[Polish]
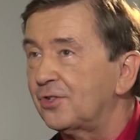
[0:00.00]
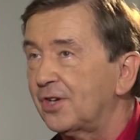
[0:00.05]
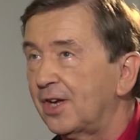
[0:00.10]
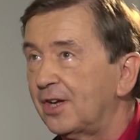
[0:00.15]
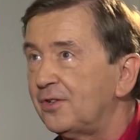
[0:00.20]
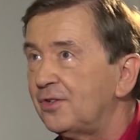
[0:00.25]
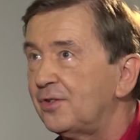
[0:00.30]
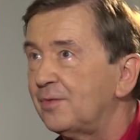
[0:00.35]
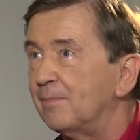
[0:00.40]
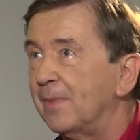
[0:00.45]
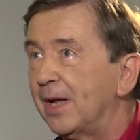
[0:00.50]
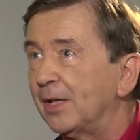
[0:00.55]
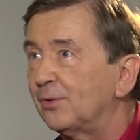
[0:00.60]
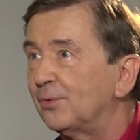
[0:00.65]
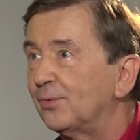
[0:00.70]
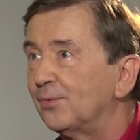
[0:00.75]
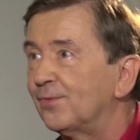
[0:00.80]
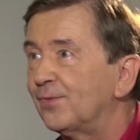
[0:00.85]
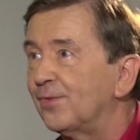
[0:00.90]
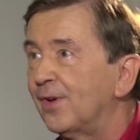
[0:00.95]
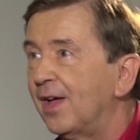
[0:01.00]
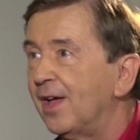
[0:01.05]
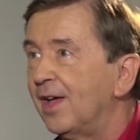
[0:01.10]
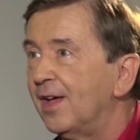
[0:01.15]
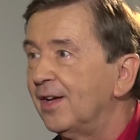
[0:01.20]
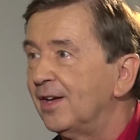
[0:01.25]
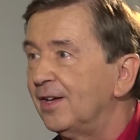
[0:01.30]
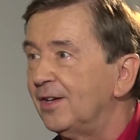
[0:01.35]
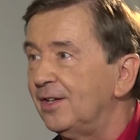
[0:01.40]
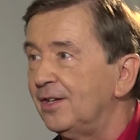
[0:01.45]
6 metrów
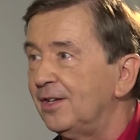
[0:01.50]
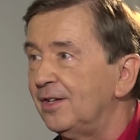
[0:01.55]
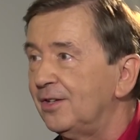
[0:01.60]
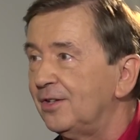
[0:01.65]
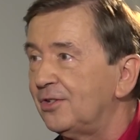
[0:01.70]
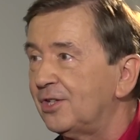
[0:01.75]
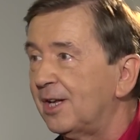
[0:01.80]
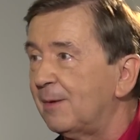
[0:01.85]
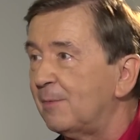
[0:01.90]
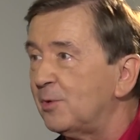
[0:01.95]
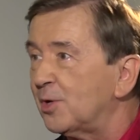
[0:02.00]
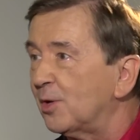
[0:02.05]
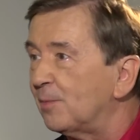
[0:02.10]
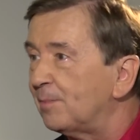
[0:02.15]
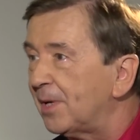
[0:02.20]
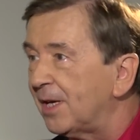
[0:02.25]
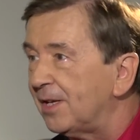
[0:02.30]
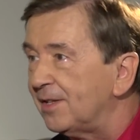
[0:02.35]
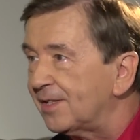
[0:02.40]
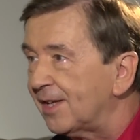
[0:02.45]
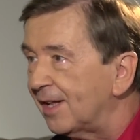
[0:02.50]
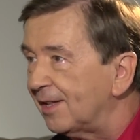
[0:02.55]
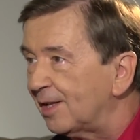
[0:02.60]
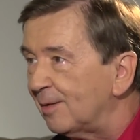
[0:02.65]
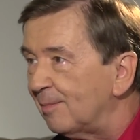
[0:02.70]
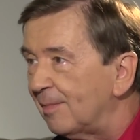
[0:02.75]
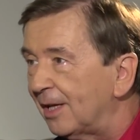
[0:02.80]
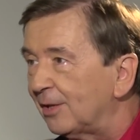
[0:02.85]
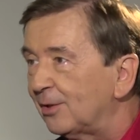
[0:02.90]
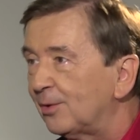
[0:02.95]
i 75
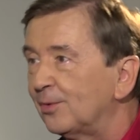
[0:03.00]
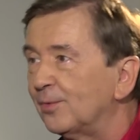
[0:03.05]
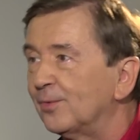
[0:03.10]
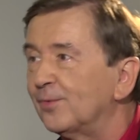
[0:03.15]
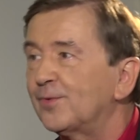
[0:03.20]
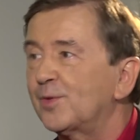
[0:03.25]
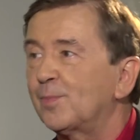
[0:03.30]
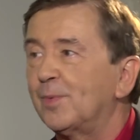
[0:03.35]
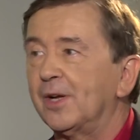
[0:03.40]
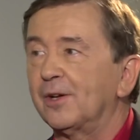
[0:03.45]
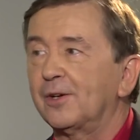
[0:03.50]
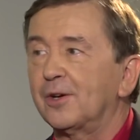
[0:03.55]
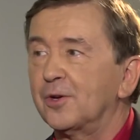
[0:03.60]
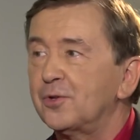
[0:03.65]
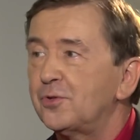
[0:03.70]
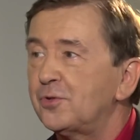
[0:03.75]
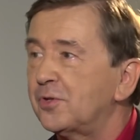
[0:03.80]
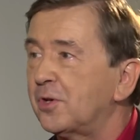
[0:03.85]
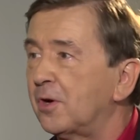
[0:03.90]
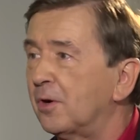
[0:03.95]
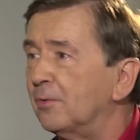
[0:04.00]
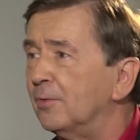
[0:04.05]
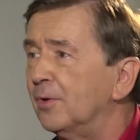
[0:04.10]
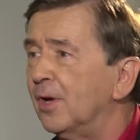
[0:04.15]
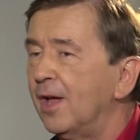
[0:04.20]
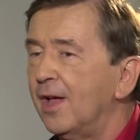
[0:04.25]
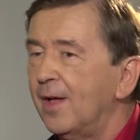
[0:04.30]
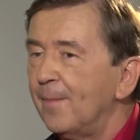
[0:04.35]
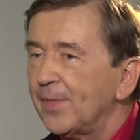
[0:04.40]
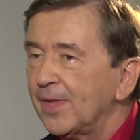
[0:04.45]
centymetrów z prędkością
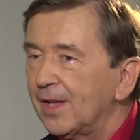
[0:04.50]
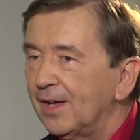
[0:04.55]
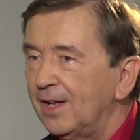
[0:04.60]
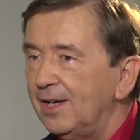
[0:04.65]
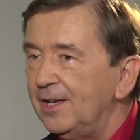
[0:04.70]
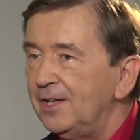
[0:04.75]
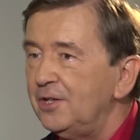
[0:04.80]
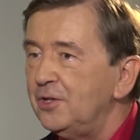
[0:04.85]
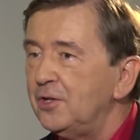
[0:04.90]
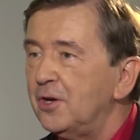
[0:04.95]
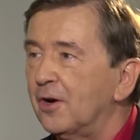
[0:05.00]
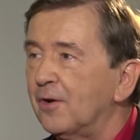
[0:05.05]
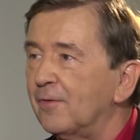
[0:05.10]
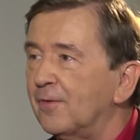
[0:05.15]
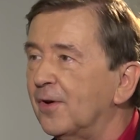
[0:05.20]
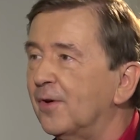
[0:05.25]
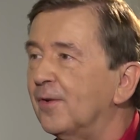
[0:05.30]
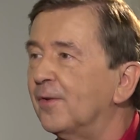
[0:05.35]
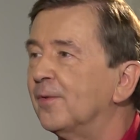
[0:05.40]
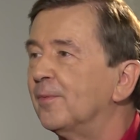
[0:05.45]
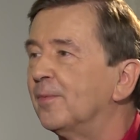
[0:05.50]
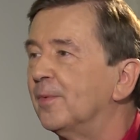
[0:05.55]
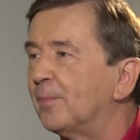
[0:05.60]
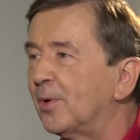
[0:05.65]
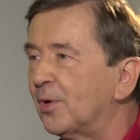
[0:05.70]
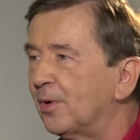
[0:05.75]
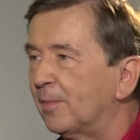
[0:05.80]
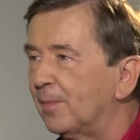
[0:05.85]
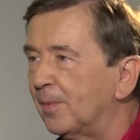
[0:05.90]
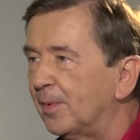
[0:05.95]
liniową
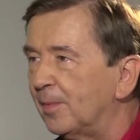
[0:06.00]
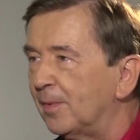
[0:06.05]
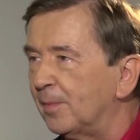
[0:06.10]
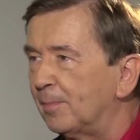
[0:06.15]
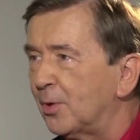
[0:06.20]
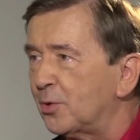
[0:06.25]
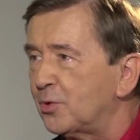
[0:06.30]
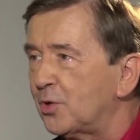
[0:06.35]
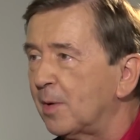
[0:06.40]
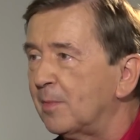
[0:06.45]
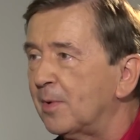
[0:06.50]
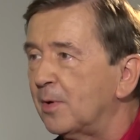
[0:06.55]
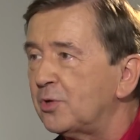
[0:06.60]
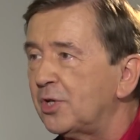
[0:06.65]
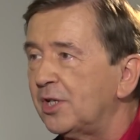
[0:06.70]
po, poziomą